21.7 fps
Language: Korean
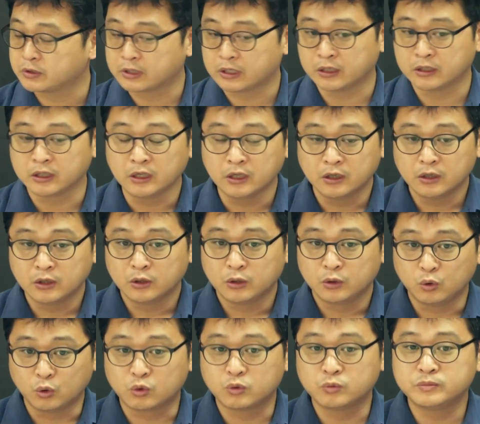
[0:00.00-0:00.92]
그러니까 네,
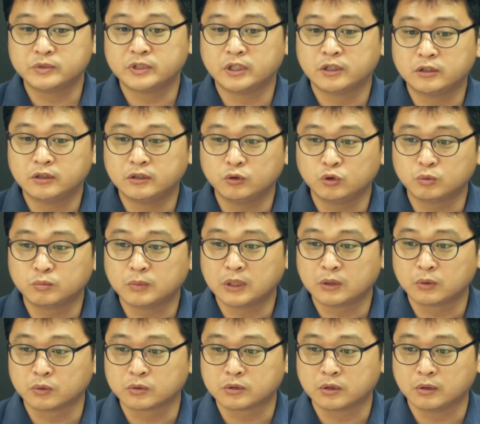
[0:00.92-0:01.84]
요금제는
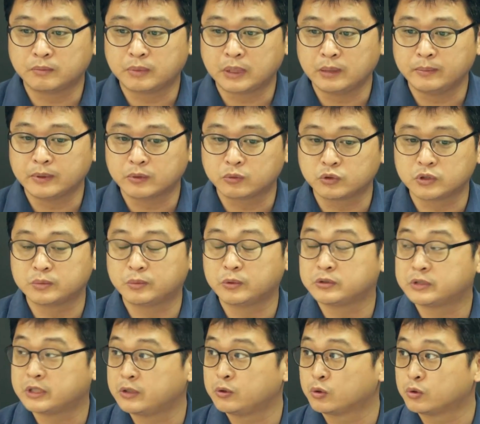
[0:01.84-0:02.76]

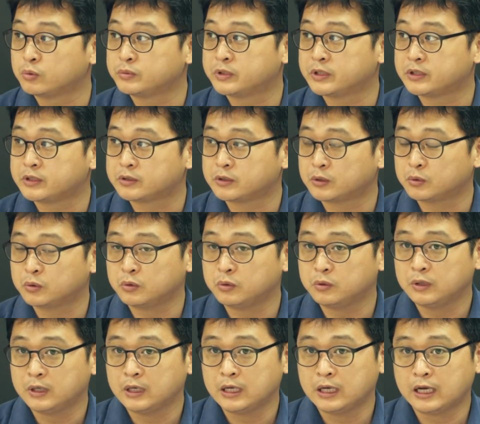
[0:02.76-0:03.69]
65,890원짜리 요금제를
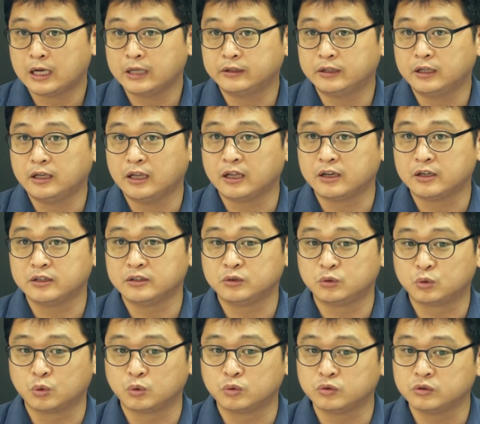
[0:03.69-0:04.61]
써도 한 달
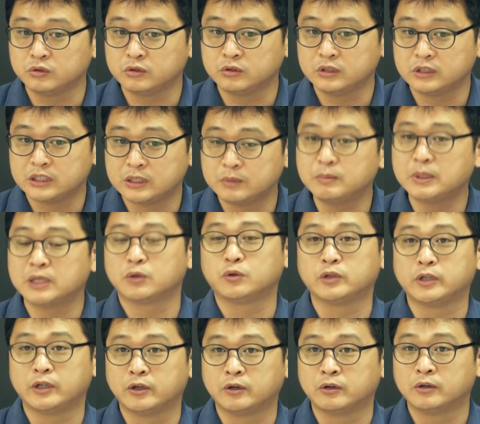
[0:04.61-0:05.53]
내는 돈은 10만
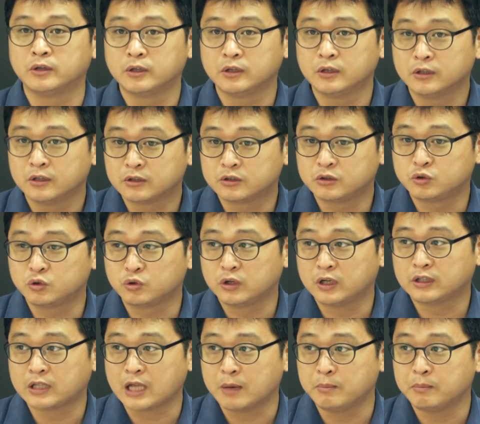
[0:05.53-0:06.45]
원이에요. 그
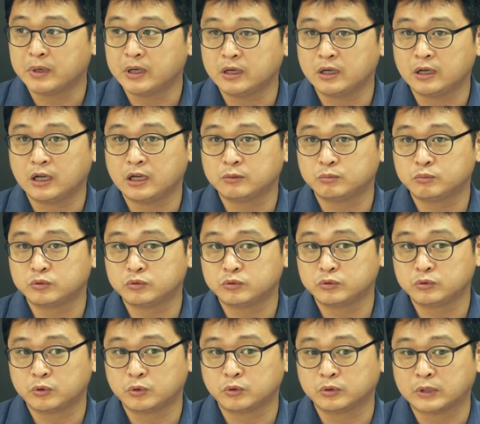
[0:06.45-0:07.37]
중에 단말
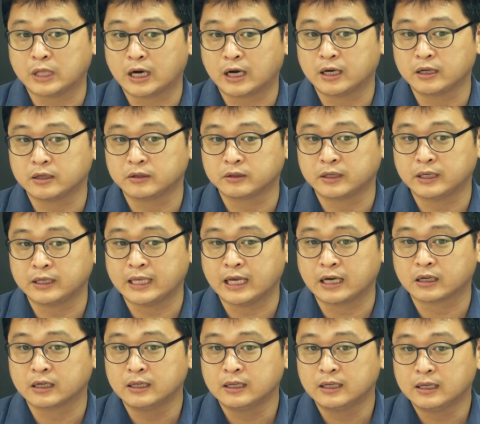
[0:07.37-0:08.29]
할부로 나가는 게
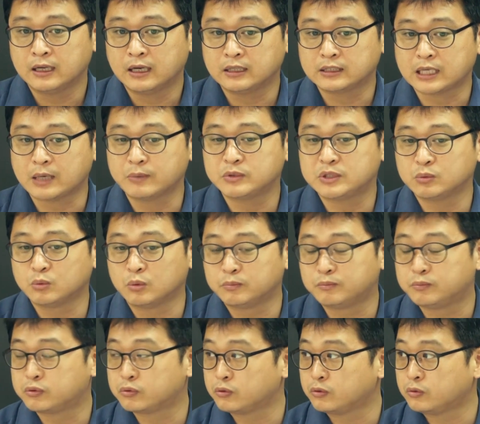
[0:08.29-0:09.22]
약 한
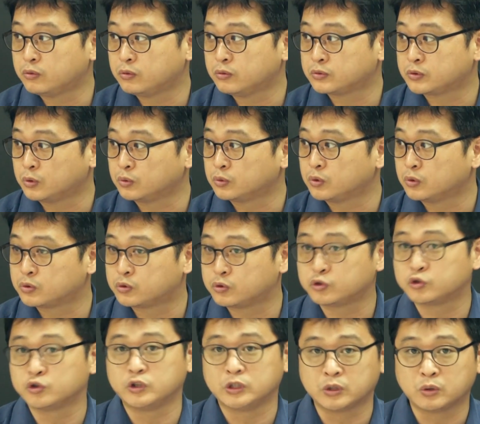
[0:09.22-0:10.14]
35% 정도
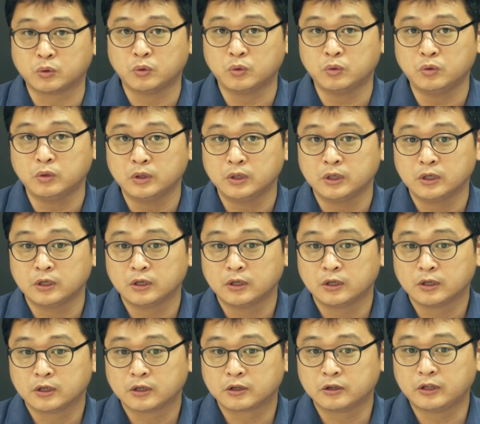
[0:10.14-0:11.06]
수준이고 네.
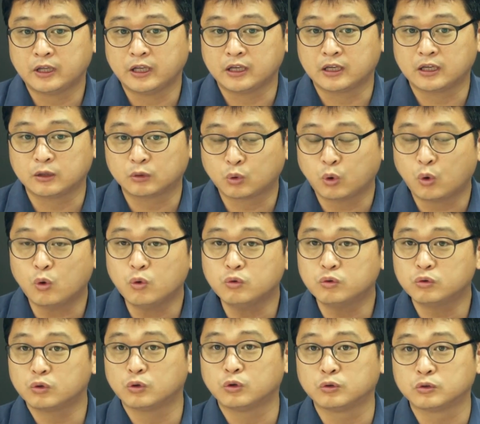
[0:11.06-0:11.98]
근데 이걸
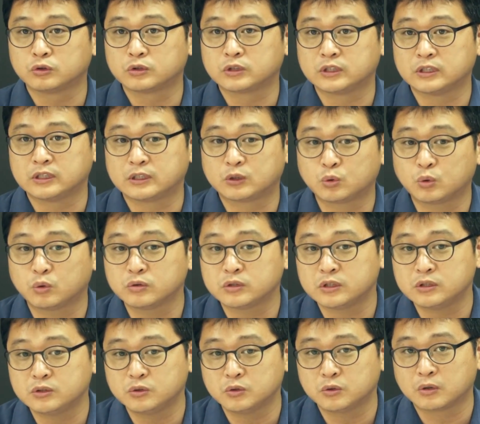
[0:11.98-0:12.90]
통으로
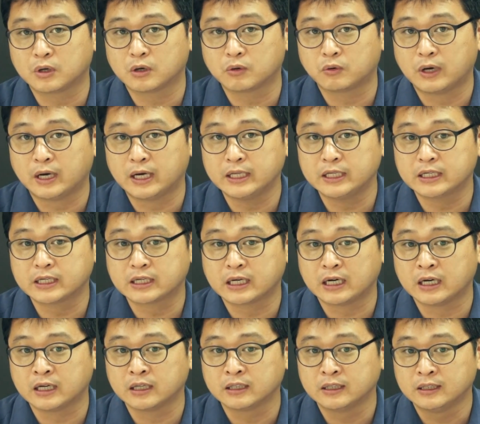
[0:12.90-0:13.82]
통신료라고
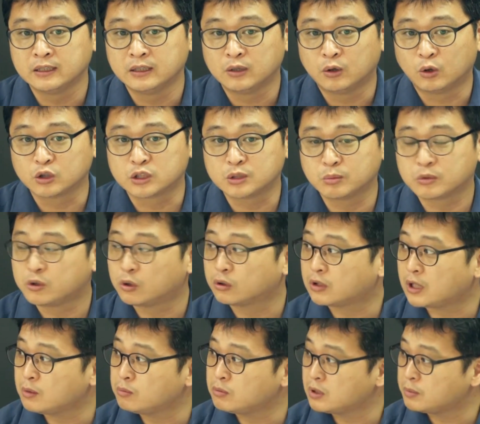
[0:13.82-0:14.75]
하니까 어찌 보면
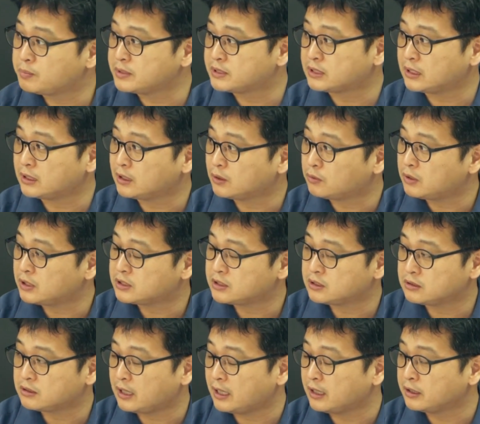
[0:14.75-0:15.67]
그것 때문에 비싸다고
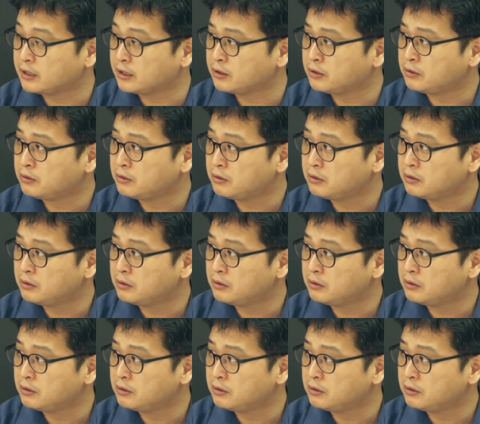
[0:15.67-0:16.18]
하시는 거 아니에요?